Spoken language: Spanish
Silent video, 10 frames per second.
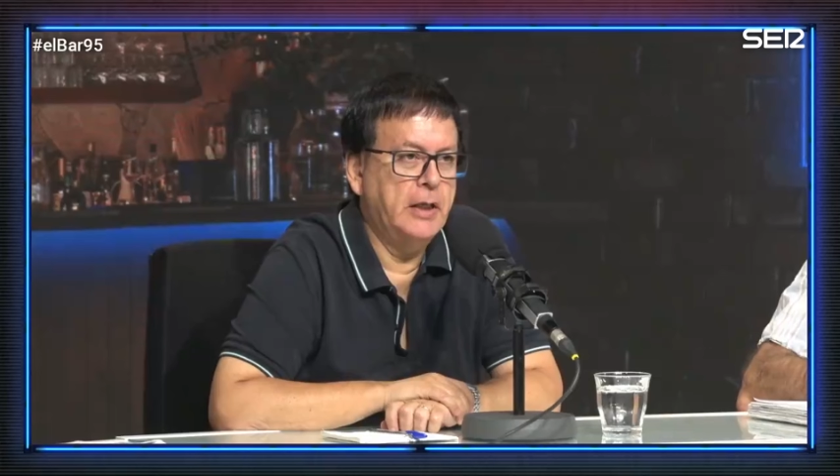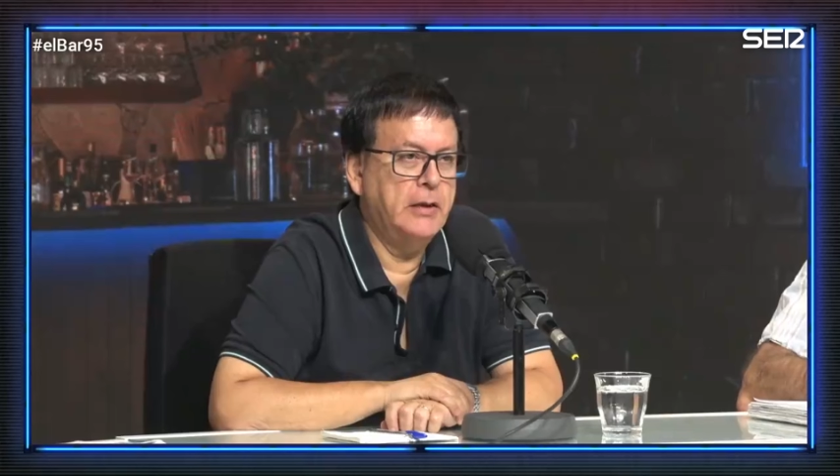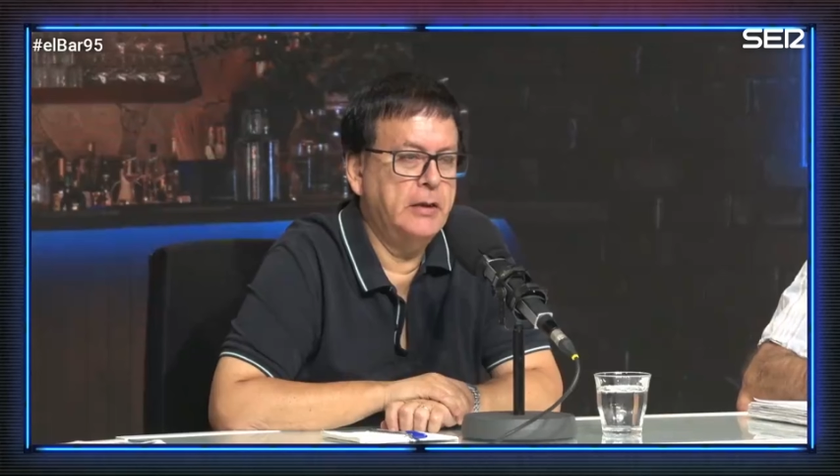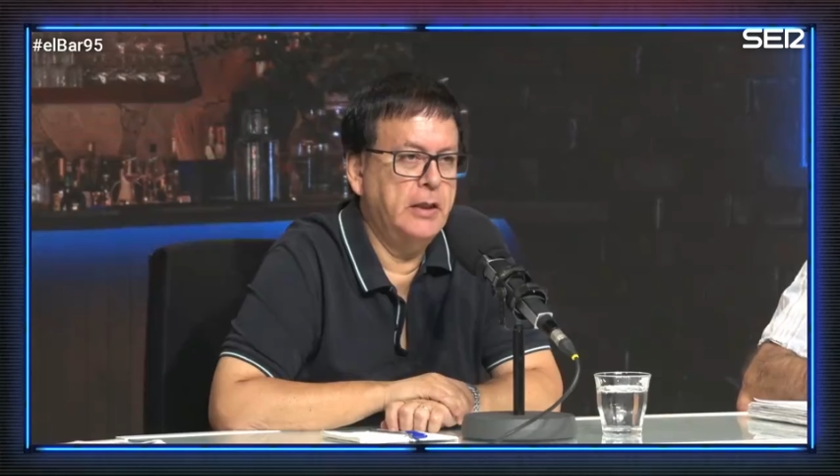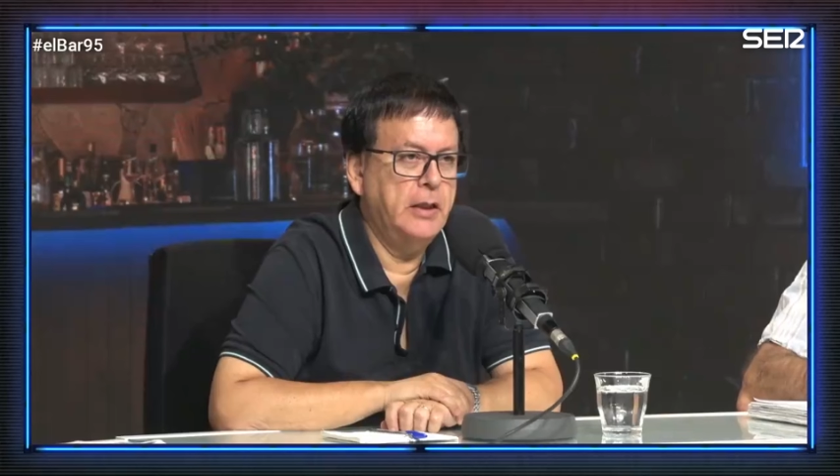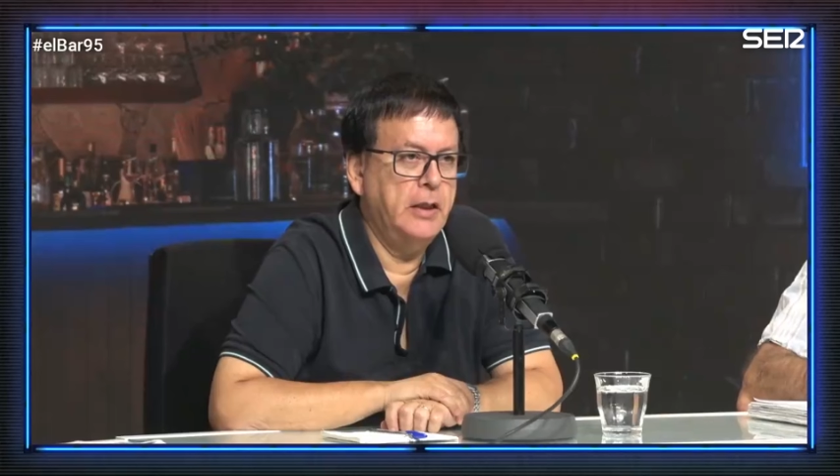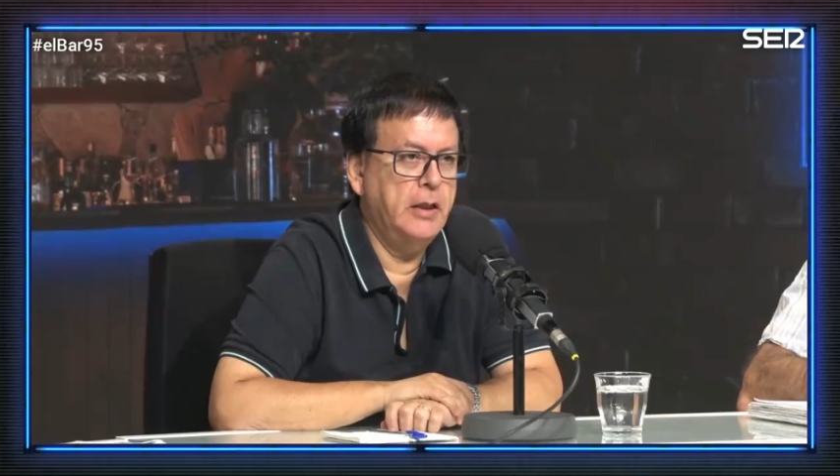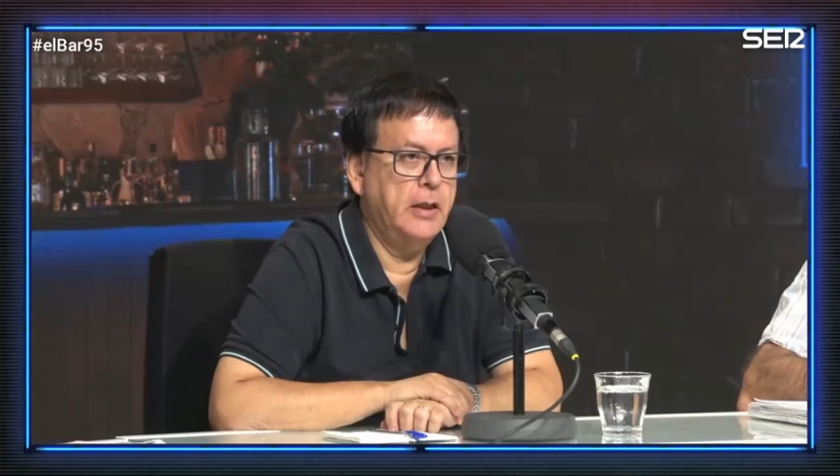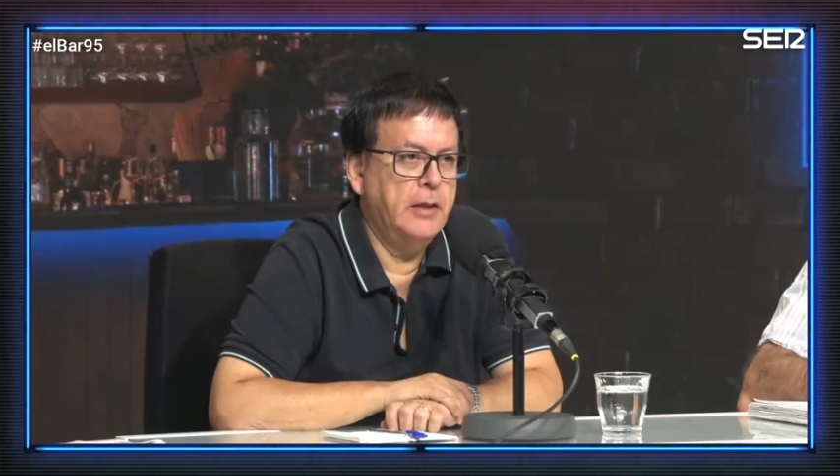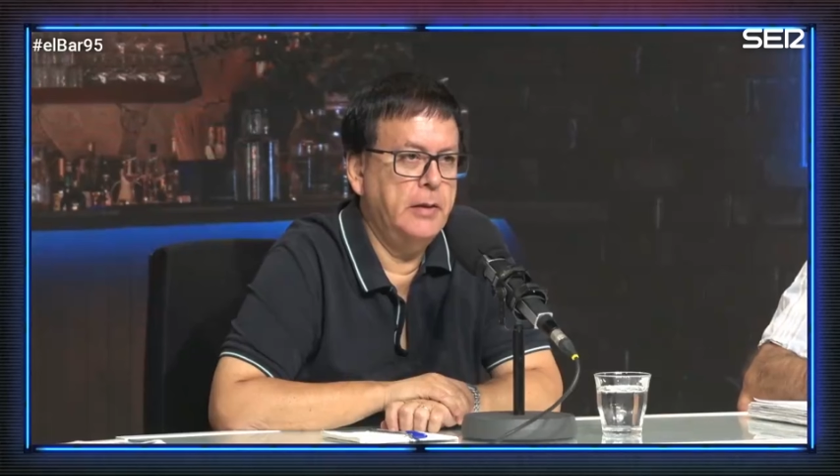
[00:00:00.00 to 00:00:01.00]
Hay que
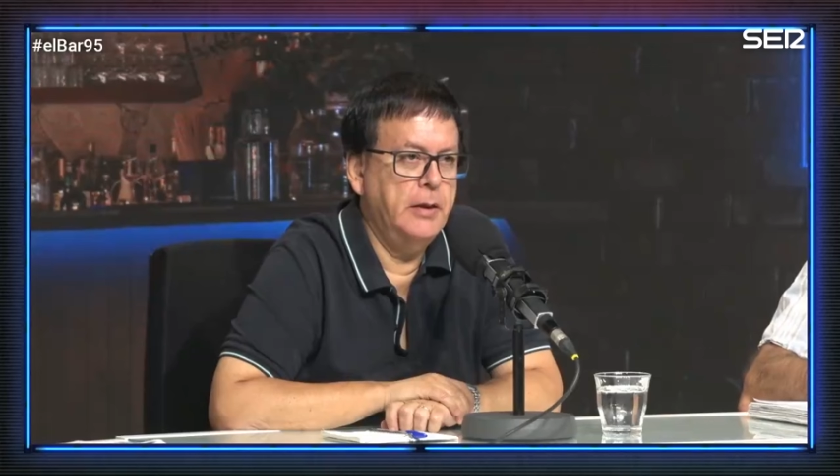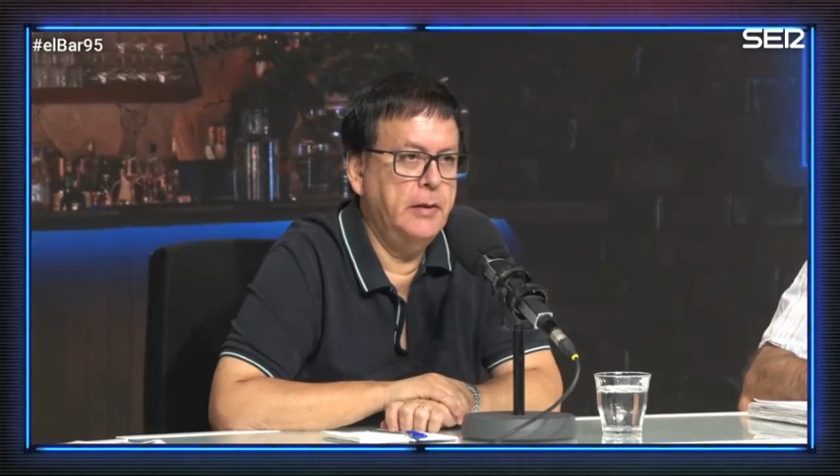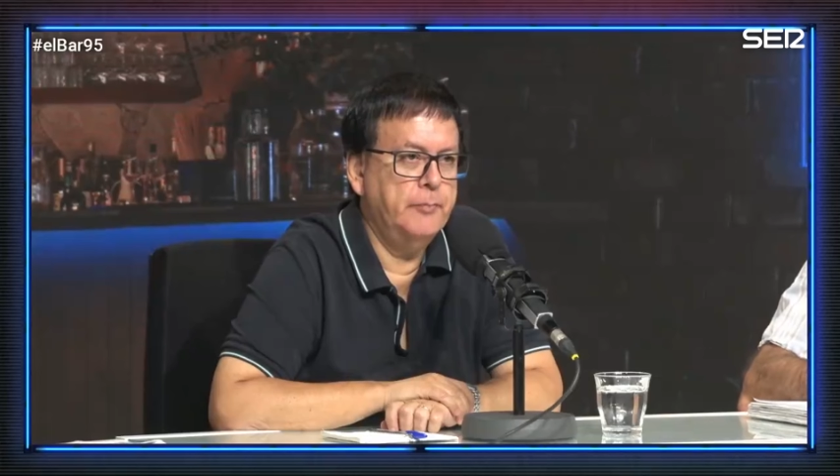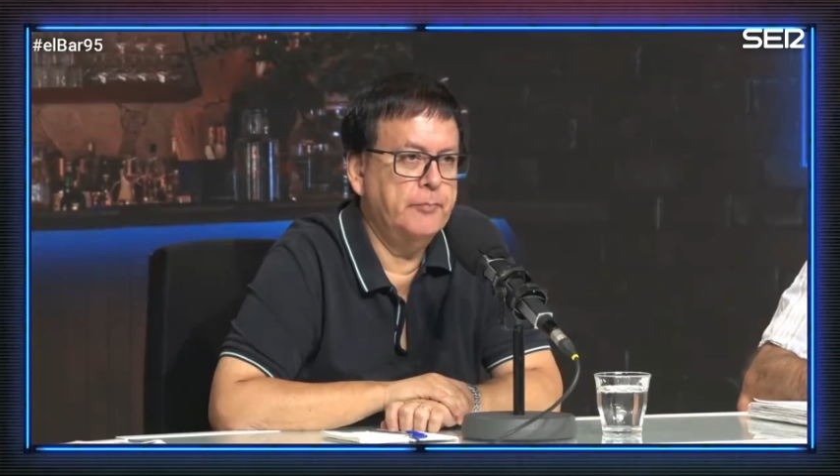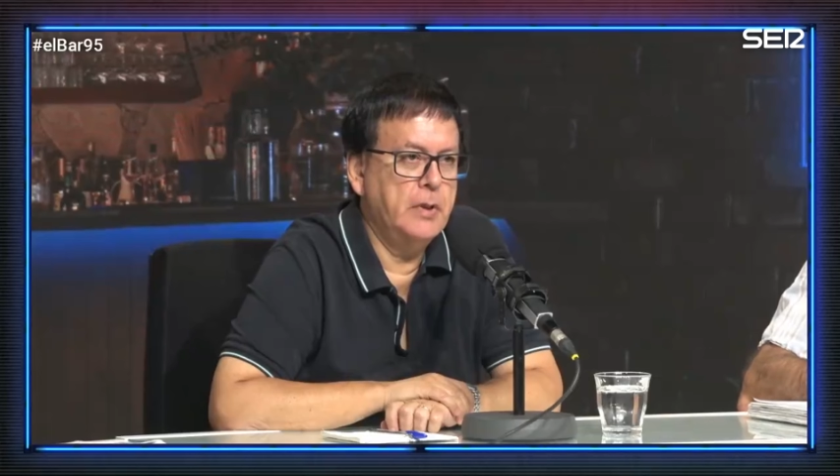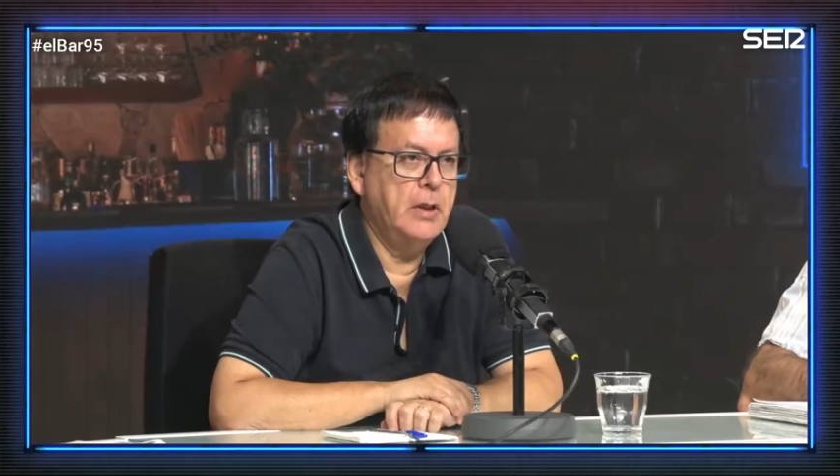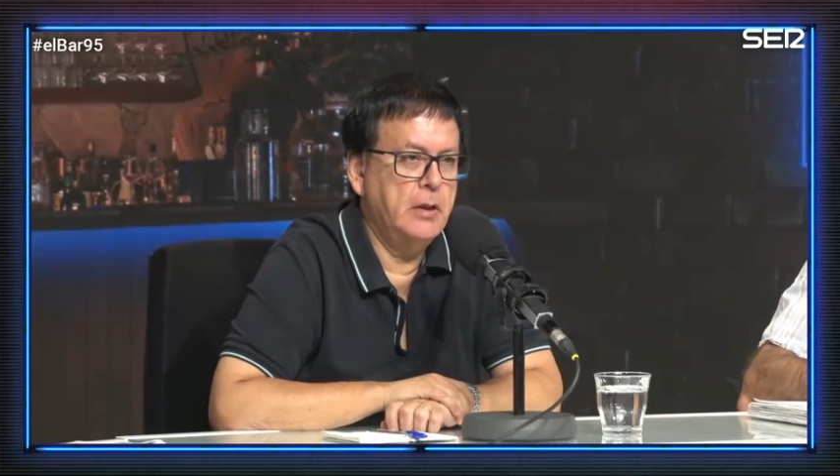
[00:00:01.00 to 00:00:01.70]
tener em,